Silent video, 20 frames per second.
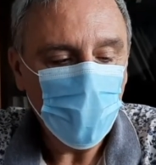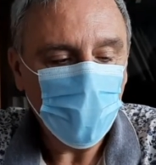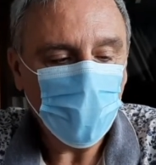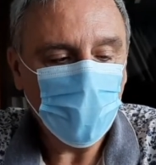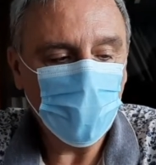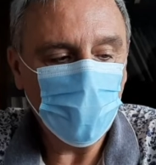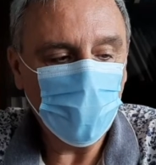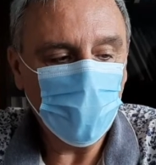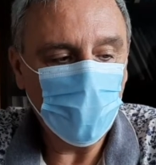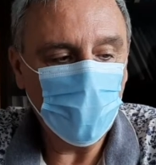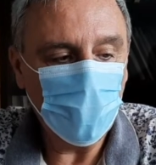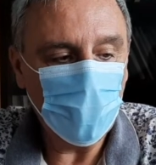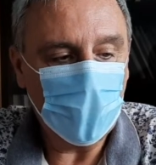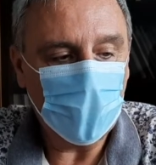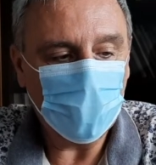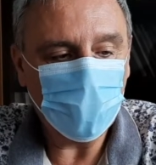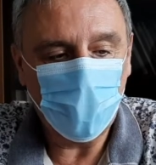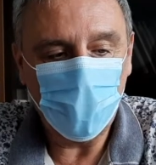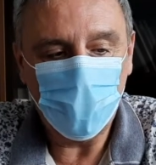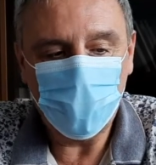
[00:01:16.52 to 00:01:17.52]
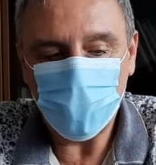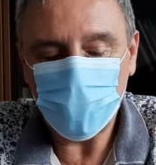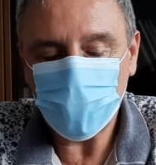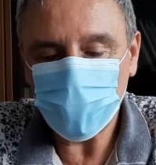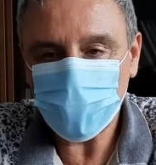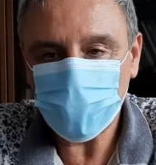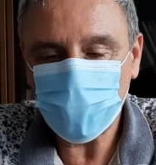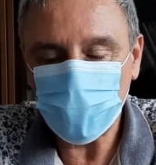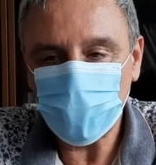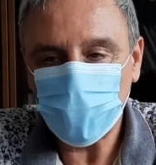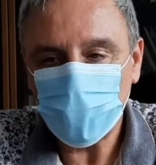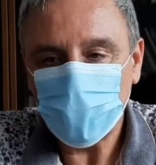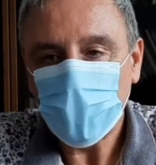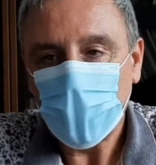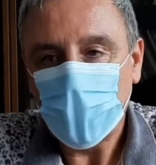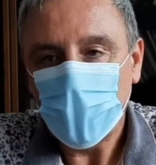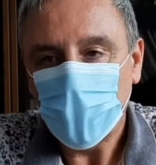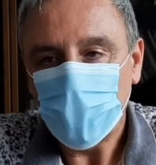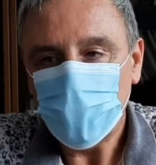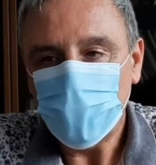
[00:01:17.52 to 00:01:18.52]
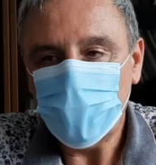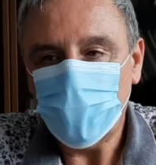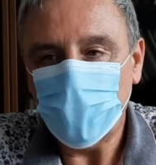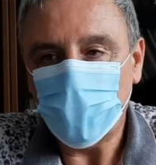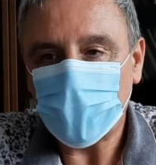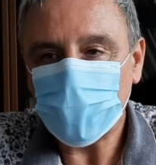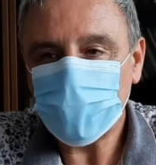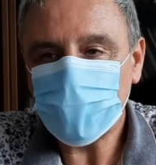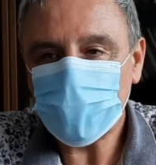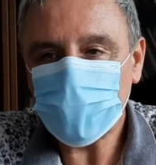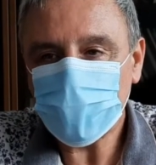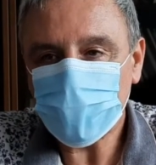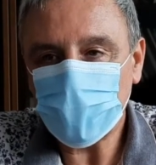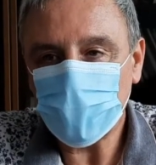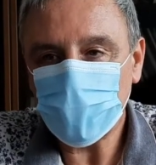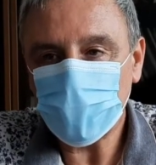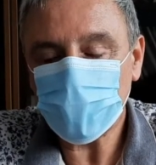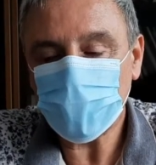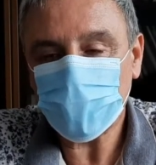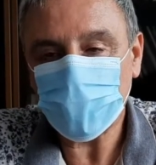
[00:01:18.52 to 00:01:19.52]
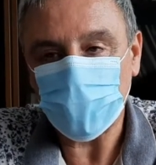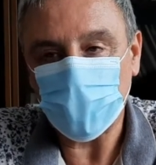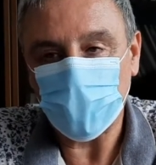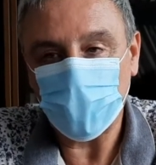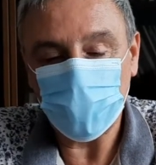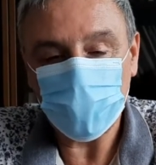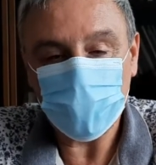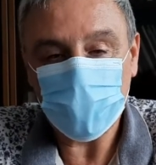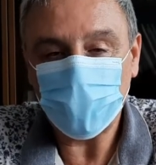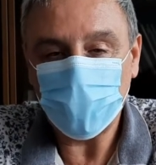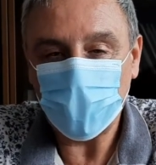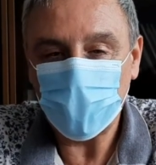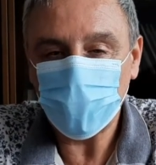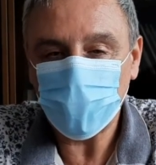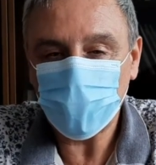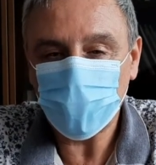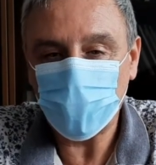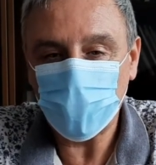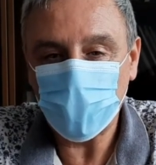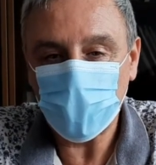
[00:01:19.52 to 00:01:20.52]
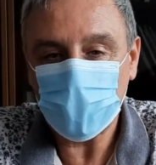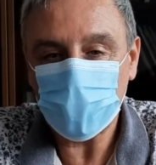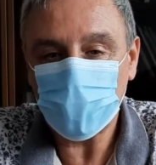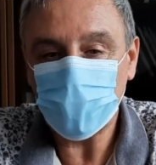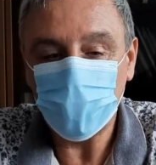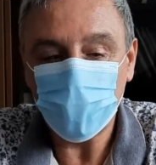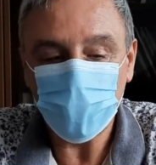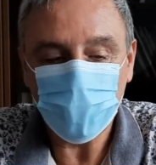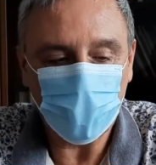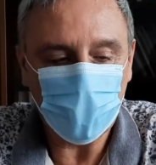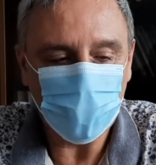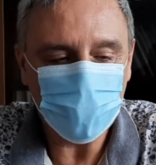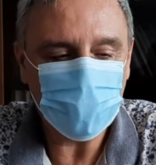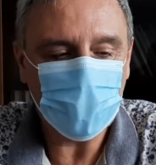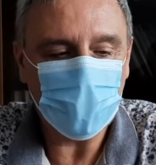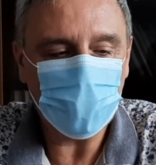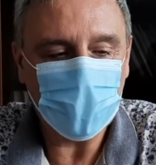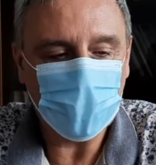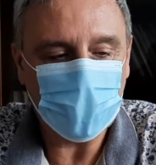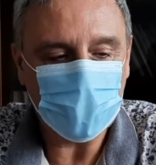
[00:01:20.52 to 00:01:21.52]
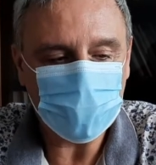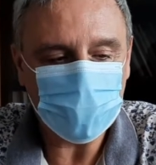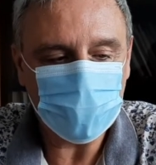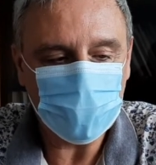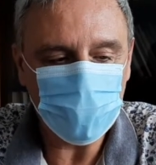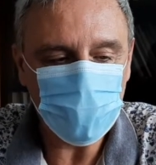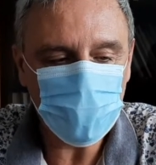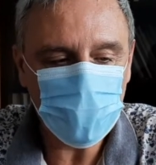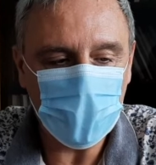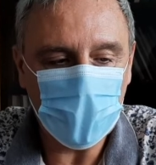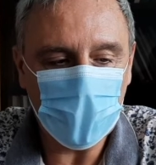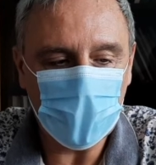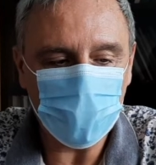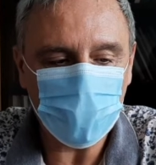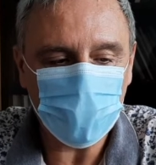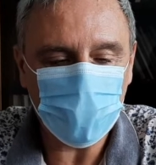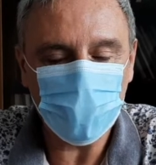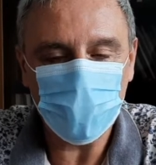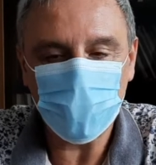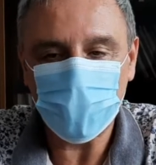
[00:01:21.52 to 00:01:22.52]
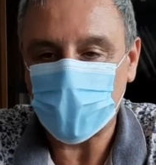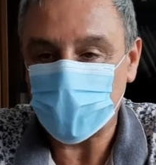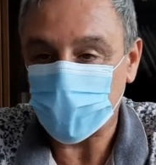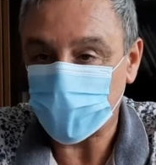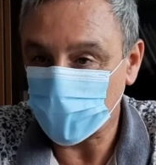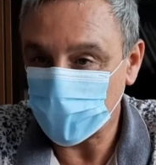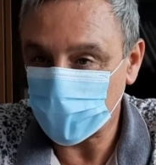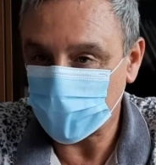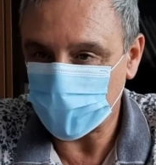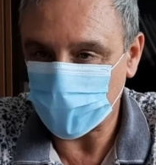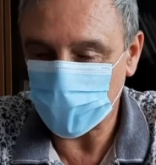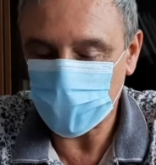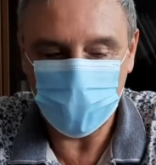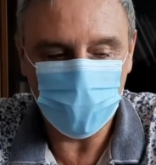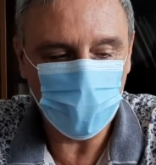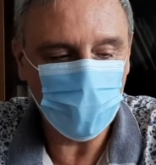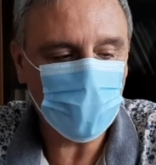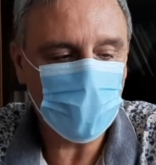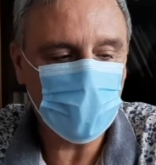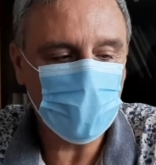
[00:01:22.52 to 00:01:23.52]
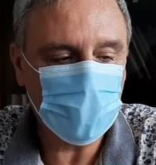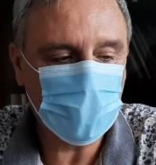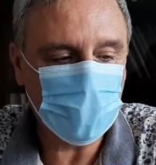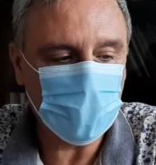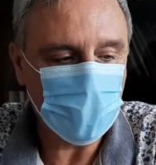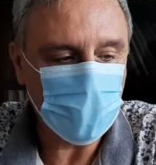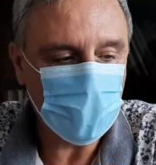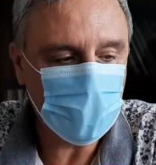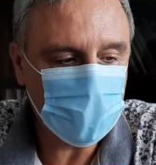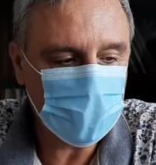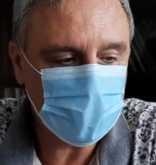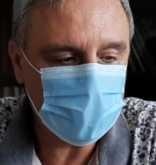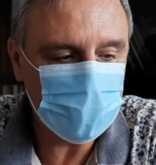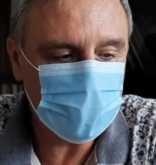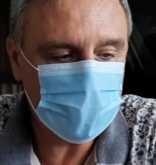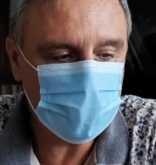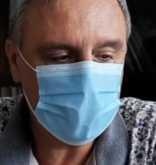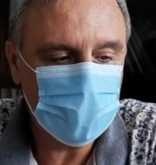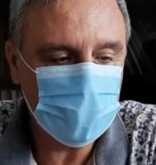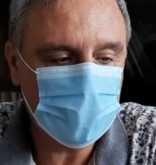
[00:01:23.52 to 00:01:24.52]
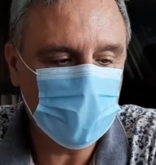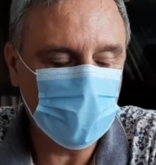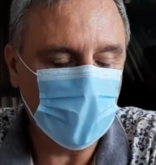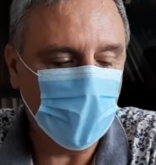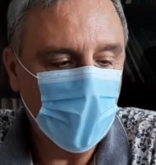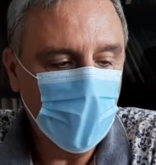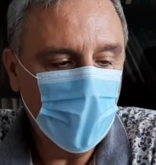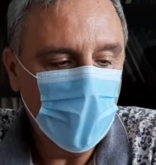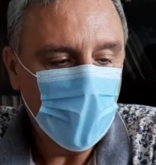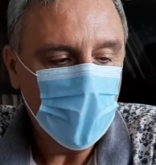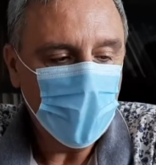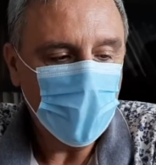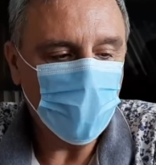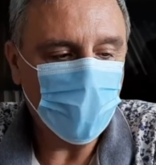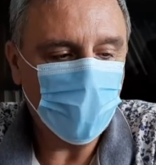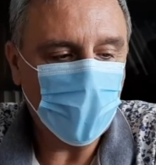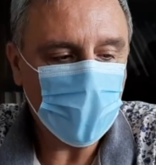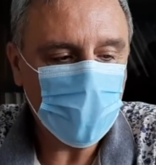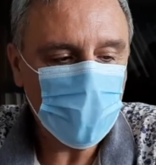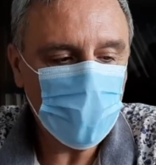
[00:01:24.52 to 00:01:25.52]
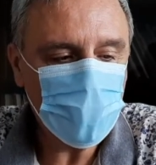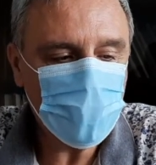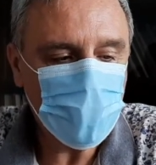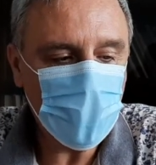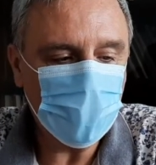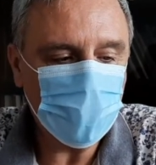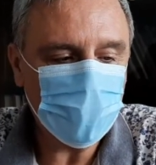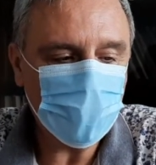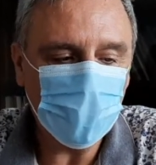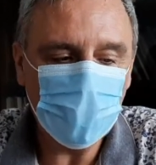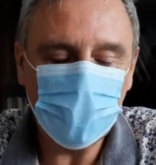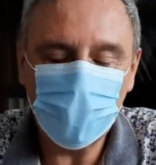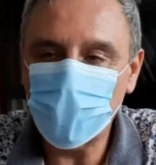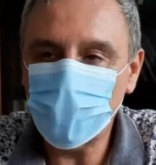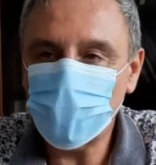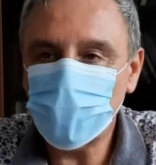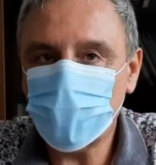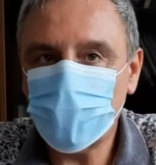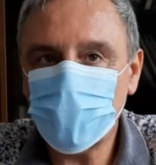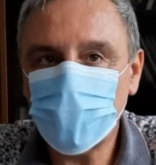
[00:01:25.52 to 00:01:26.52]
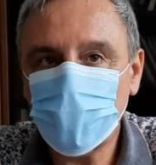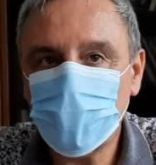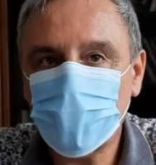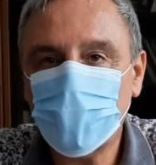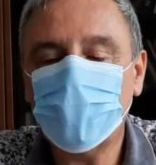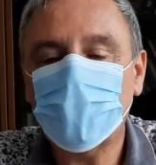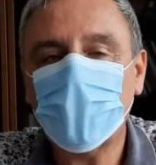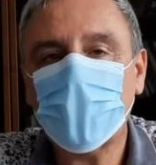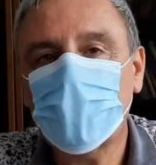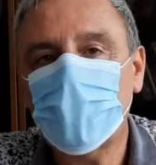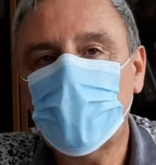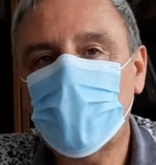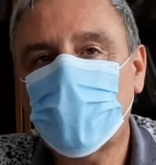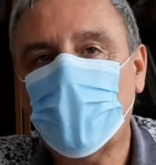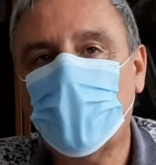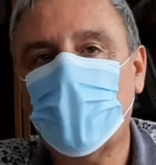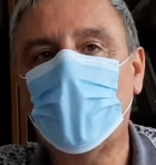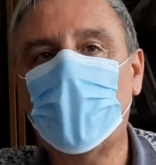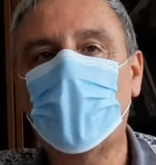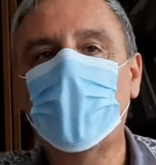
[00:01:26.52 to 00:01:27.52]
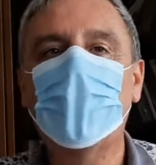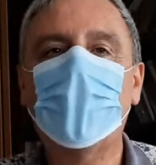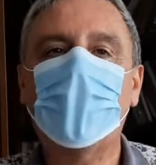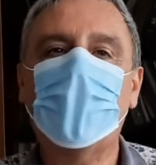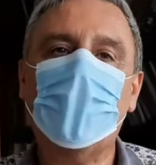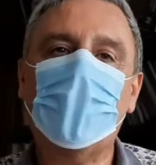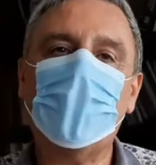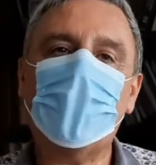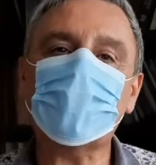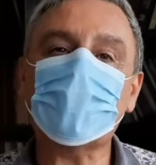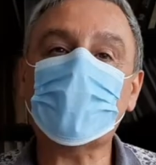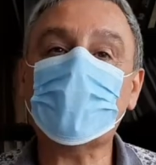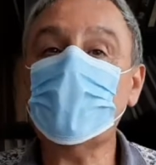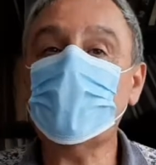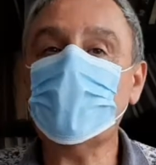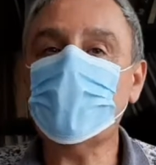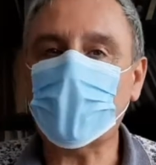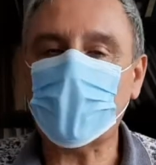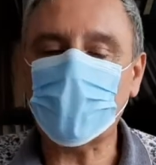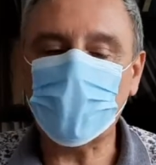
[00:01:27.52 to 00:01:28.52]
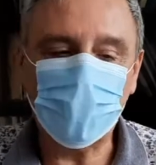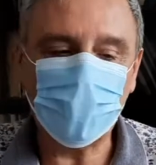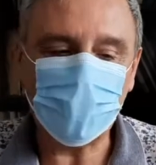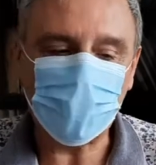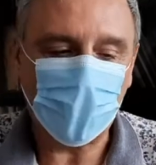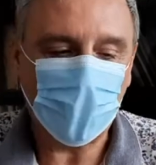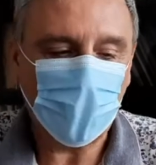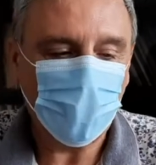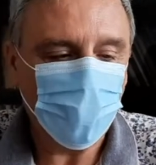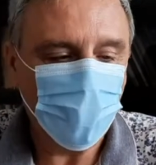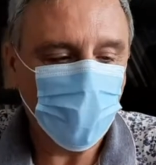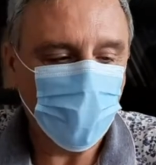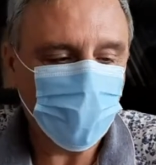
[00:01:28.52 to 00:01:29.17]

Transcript: Que la proportion de résistance aux céphalosporines de 3e et 4e génération, qui sont des antibiotiques critiques, varie chez les animaux de 2,3 à 6,5